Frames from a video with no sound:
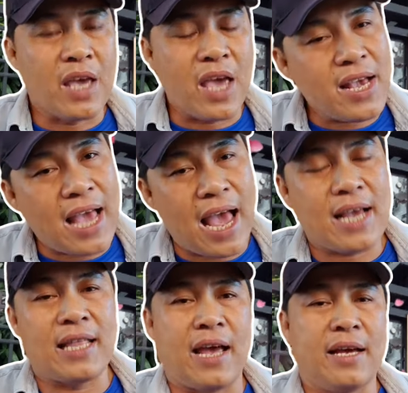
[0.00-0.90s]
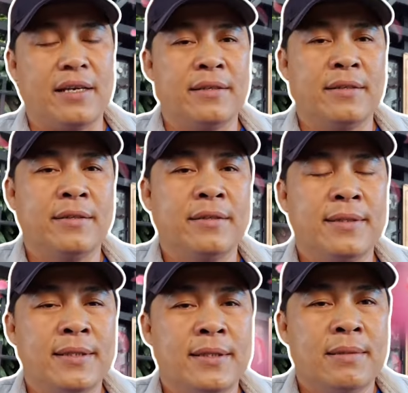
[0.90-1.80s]
kể cả cái thằng
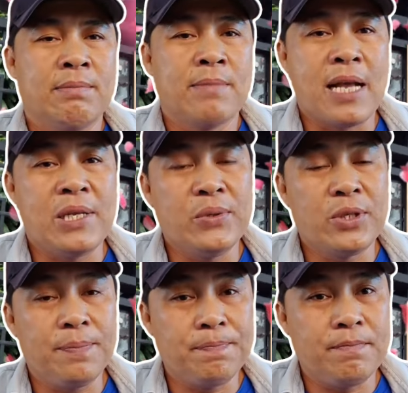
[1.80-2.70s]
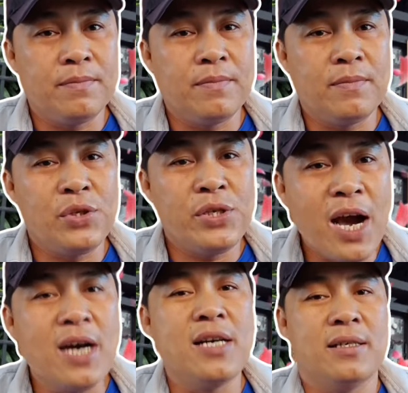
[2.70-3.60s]
mà youtube
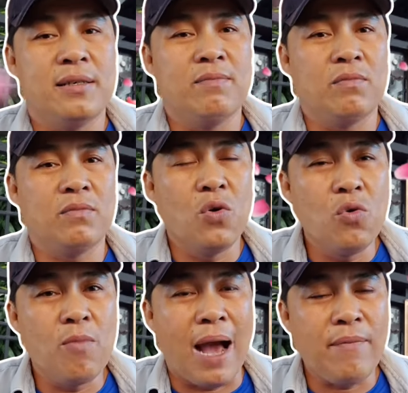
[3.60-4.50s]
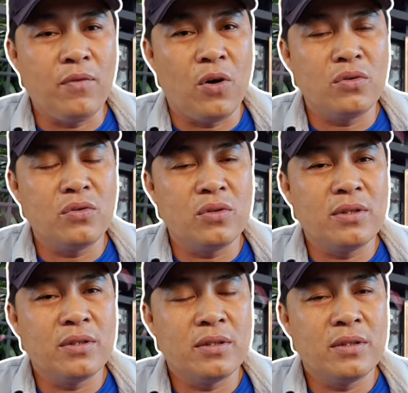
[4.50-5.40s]
dơ đu bám vô
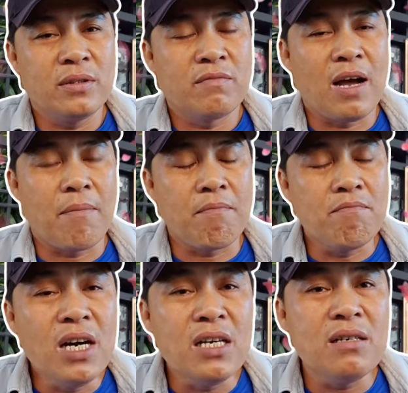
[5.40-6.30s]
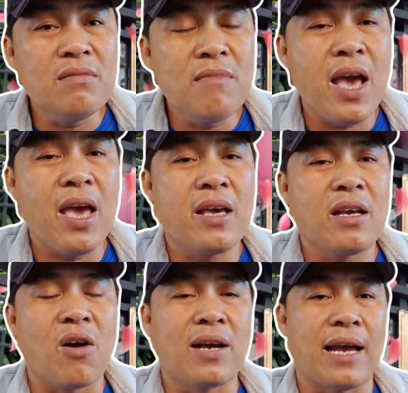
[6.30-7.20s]
và bưng bê
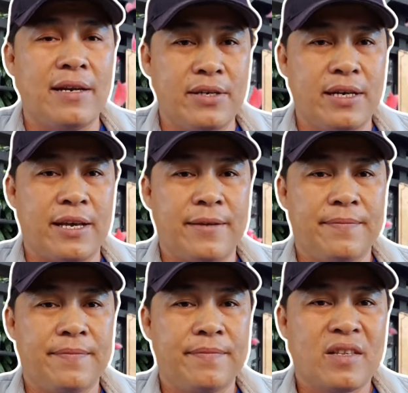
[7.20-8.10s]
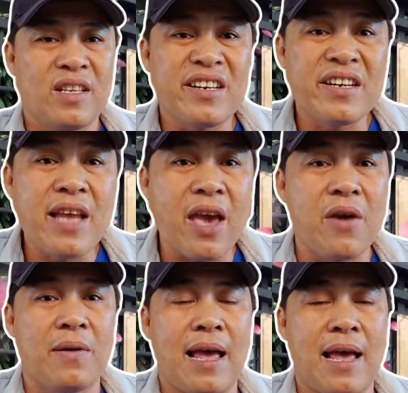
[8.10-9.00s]
cái con gãy lưỡi này thì
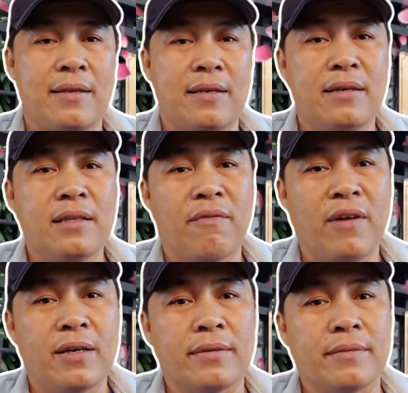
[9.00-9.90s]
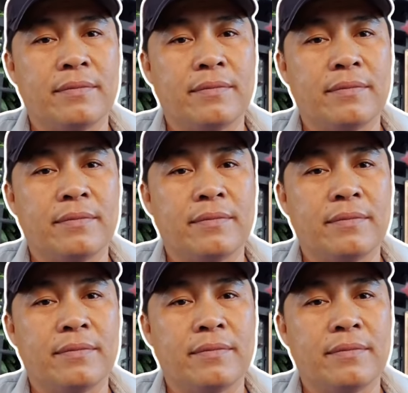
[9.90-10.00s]
đều là những thành phần